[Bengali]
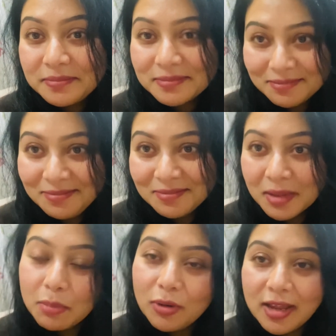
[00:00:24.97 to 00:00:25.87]
হুম
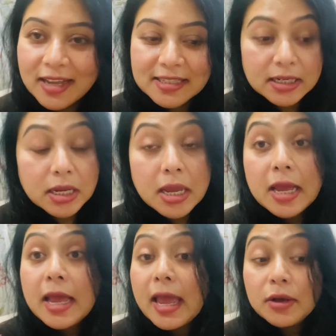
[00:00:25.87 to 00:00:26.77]
ভুলে গেছেন
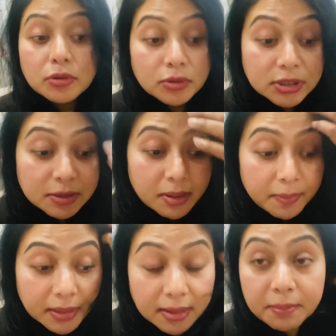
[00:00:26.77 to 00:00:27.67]
এখন হচ্ছে
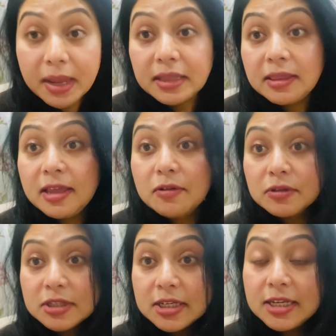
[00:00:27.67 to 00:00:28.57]
ব্যাপারটা মেন থিং
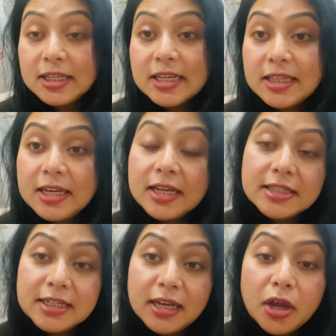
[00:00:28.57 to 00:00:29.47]
হচ্ছে গিয়ে জাতির
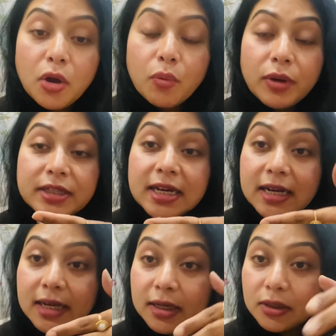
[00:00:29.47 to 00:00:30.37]
কাছে ওই
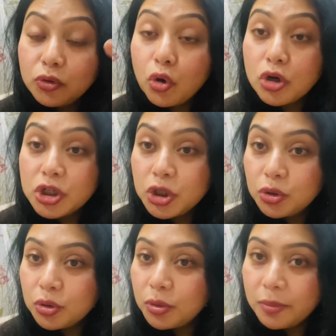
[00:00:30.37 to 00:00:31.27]
যারা ধর্ষিত
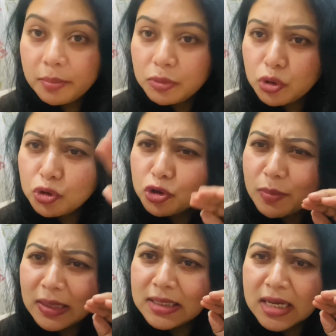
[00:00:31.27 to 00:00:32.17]
ছোট ছোট
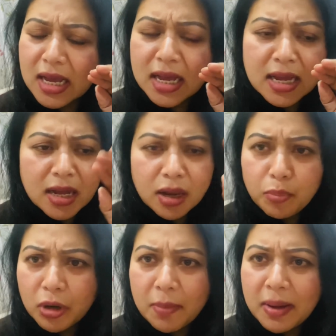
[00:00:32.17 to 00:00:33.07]
বাচ্চা
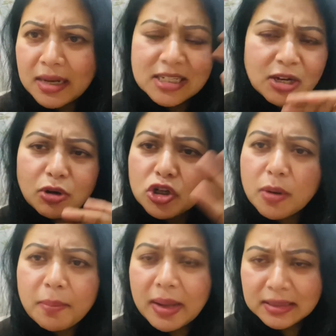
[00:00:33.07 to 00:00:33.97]
পোলাপান সেগুলো
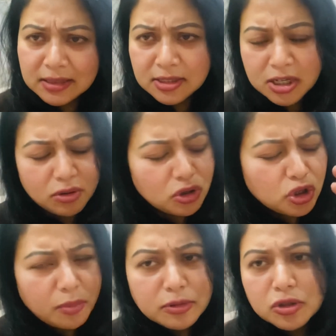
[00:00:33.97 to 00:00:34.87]
সব বাদ সেগুলো
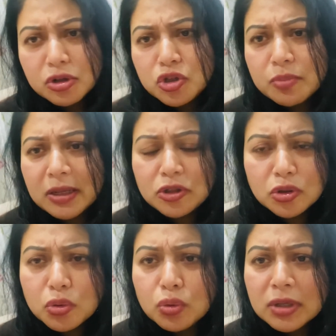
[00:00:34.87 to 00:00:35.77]
সমস্ত কিছু বাদ
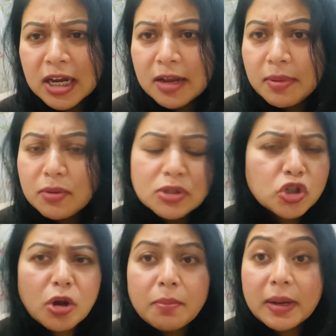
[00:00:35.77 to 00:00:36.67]
যত খুন খারাপই হচ্ছে
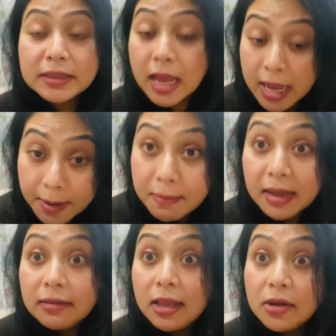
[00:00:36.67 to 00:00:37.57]
সব বাদ
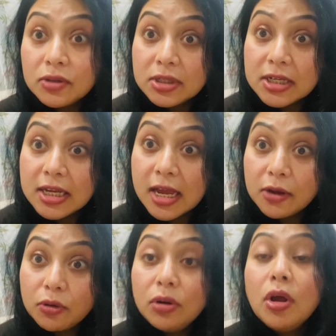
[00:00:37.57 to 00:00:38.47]
মেন থিং হচ্ছে গিয়ে
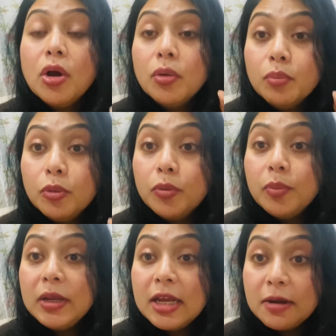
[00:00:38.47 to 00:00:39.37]
এখন
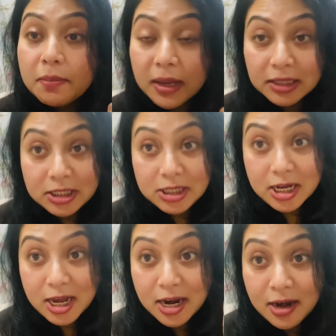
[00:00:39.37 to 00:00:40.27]
বুবলির
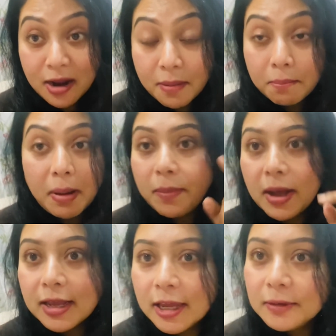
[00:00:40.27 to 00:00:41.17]
বাচ্চার
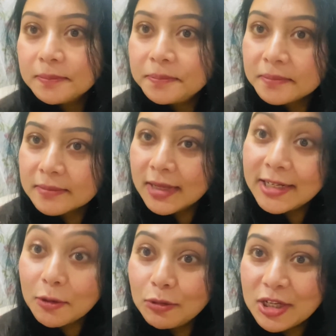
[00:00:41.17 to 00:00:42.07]
বাবাকে
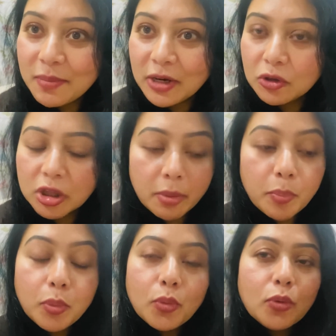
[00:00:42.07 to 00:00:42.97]
এটা খুঁজে বের করতে হবে
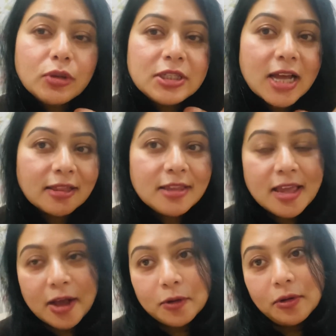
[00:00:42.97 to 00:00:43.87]
পুরো জাতি
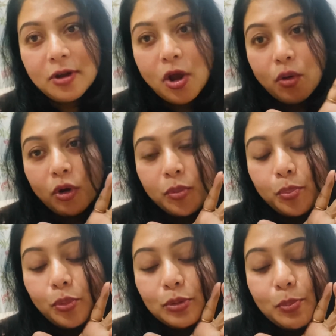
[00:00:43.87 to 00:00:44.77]
এখন ওই
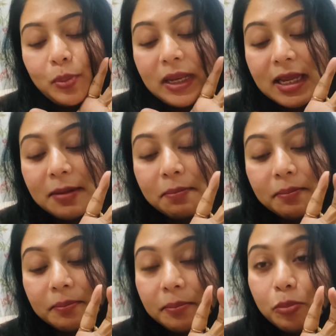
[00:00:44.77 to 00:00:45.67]
বুবলির
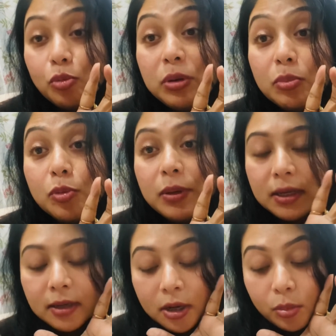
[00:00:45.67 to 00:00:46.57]
বুবলি বুবলি
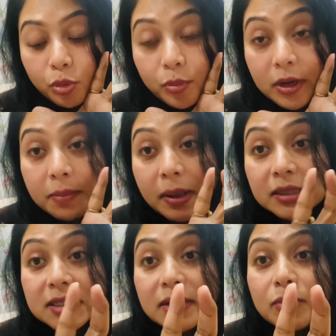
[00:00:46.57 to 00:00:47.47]
বুবলির
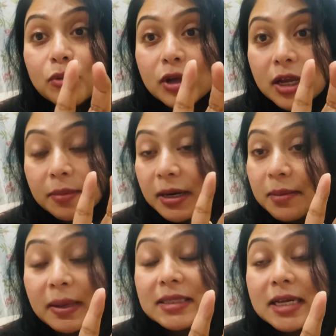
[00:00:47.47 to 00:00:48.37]
বাচ্চার মুখের মানে
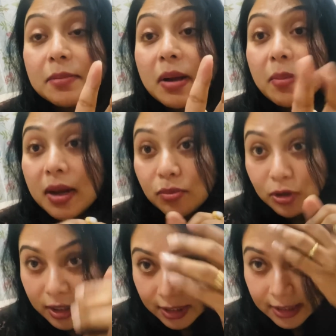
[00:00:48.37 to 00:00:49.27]
বাচ্চার বাবার
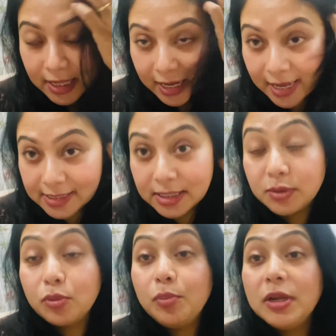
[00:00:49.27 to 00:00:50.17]
মুখের দিকে তাকায় আছে যে
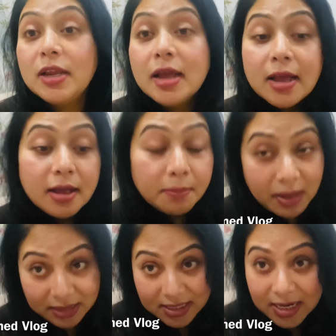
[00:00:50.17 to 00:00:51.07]
বুবলির
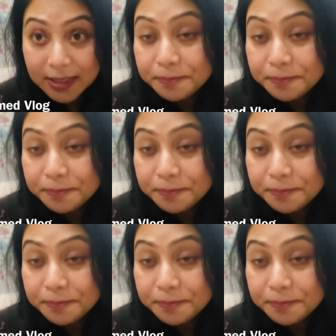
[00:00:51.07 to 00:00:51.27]
বাচ্চা